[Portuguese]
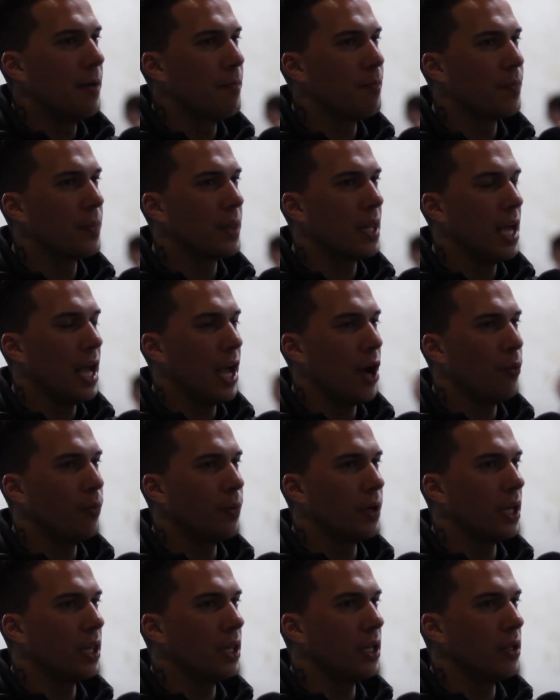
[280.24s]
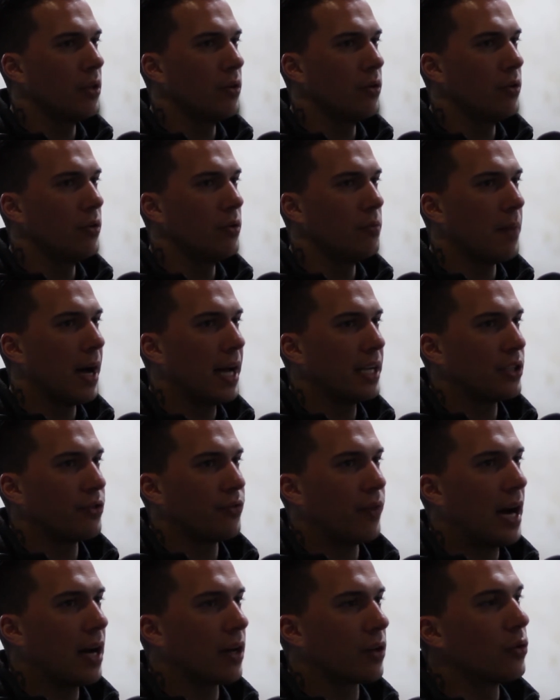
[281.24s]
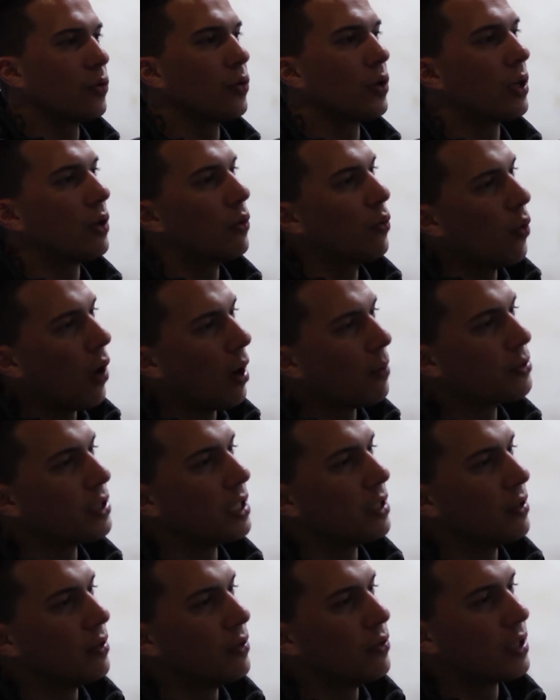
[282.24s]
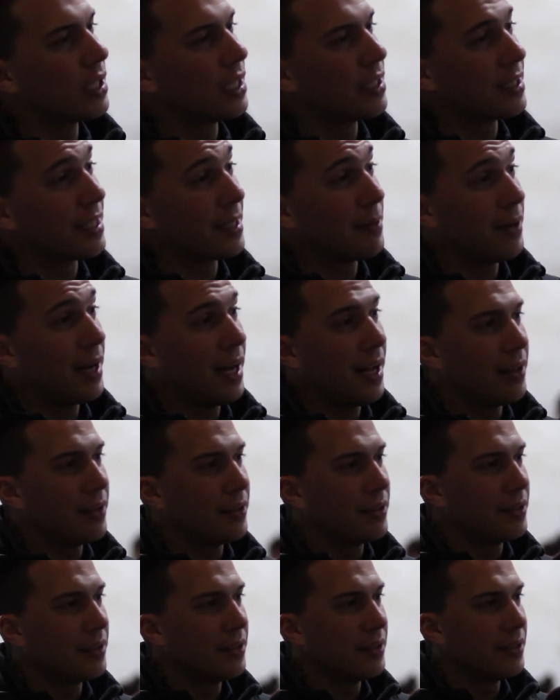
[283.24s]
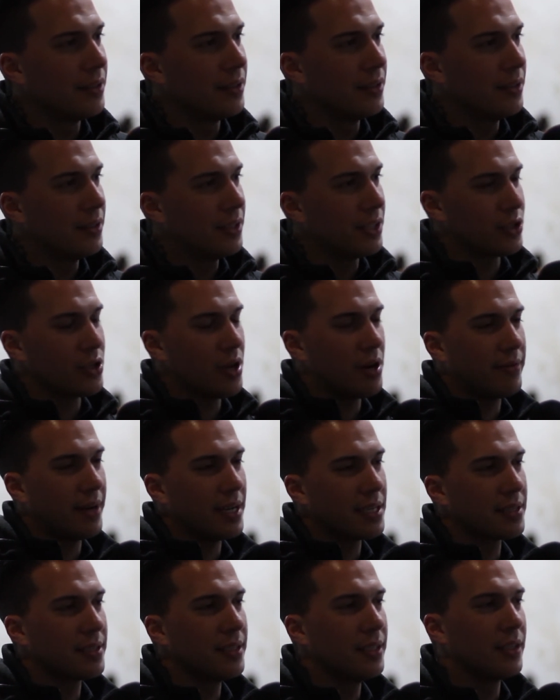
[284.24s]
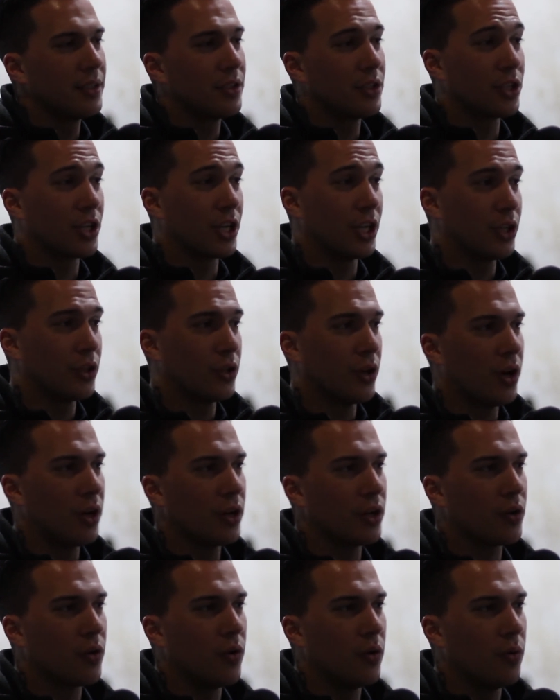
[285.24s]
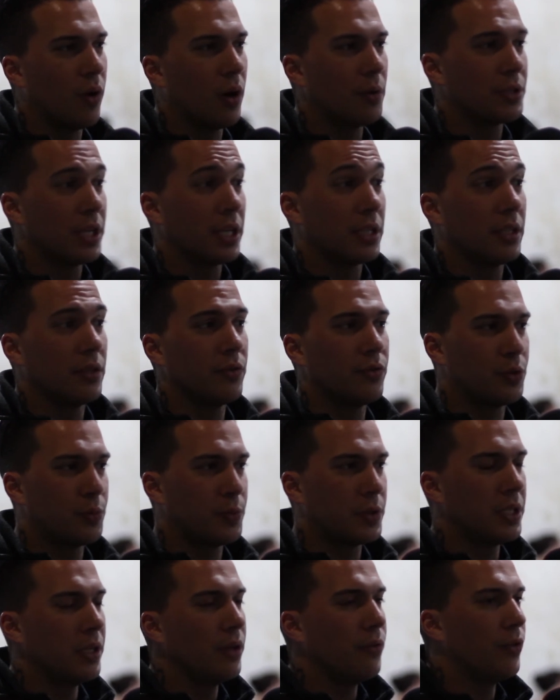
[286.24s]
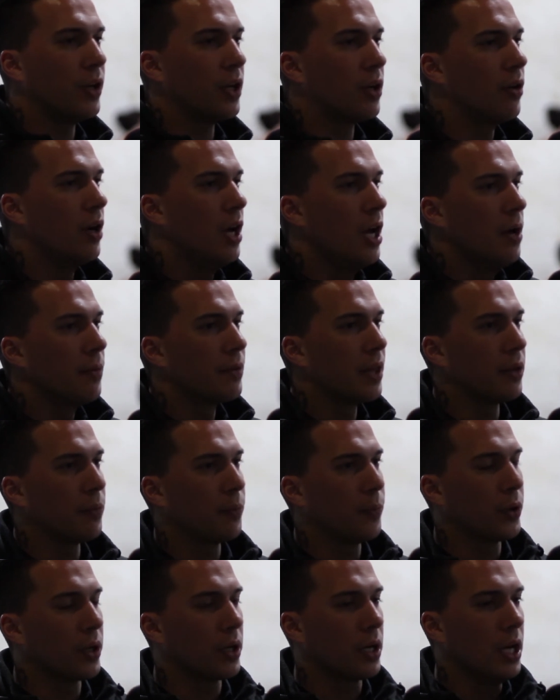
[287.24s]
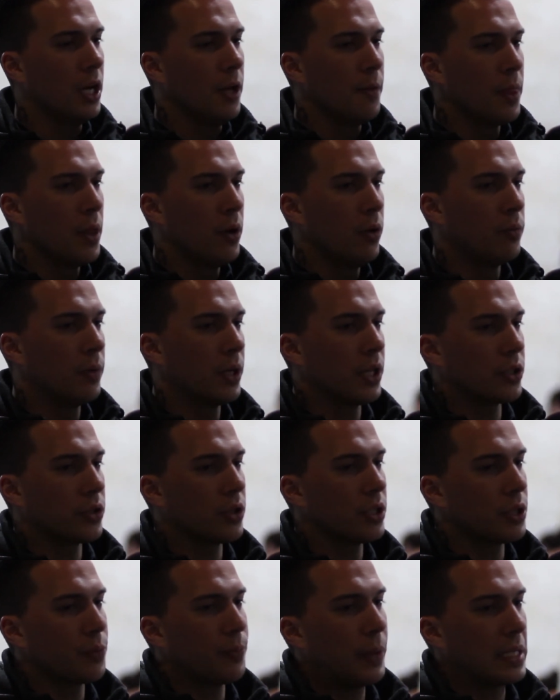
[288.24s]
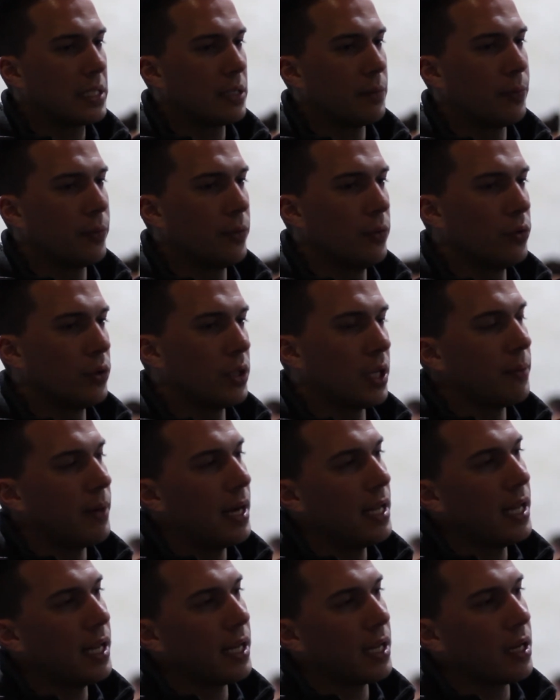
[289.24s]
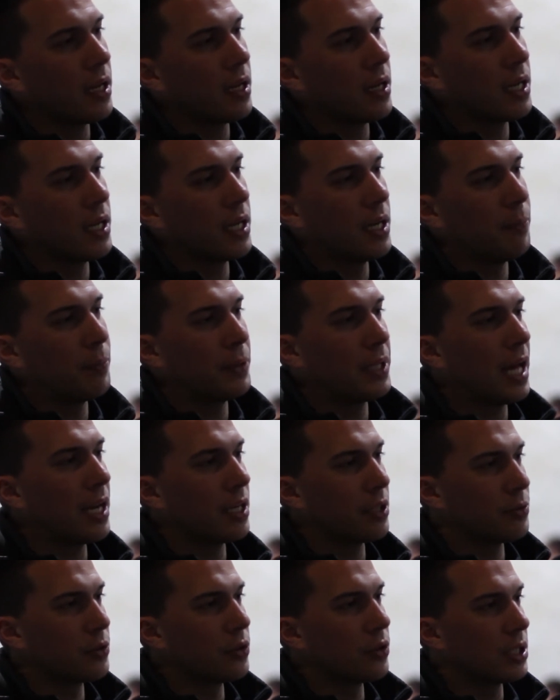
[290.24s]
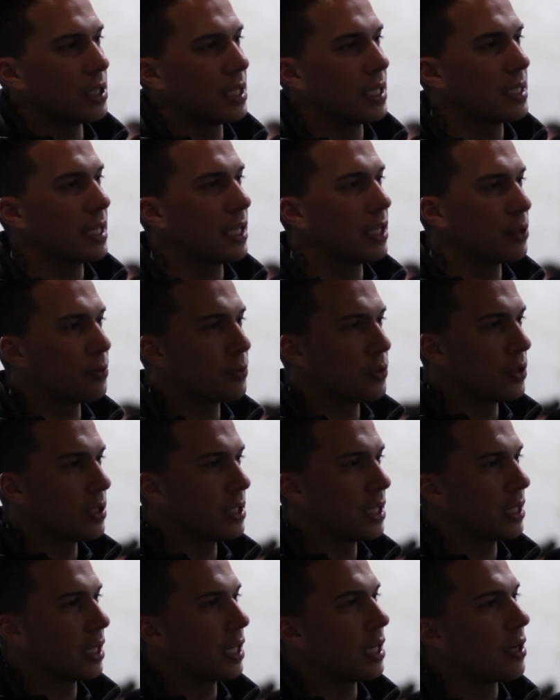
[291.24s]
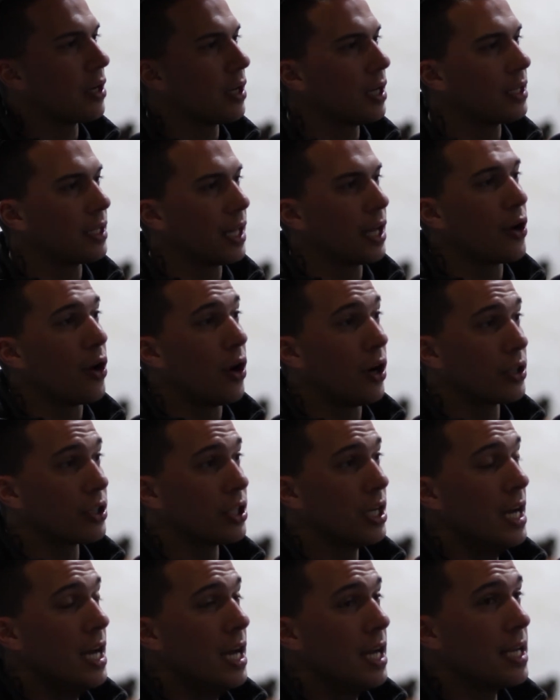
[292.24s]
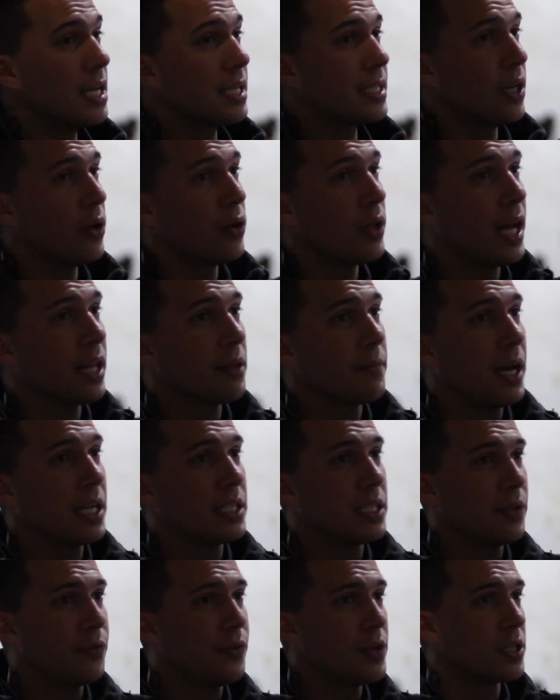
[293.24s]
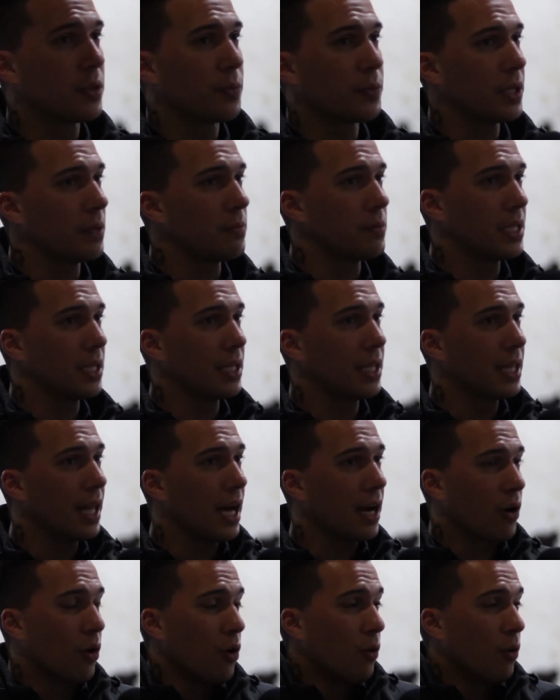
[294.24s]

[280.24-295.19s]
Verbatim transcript: Hum, é um bocadinho mais vago do que o aquele trabalho de, das 9 às 5, de escritório, com um objetivo específico, tanto porque uma das coisas que passa o trabalho é captar as pessoas, trazer as pessoas até nós. E esse é um lado mais difícil, porque estamos a lidar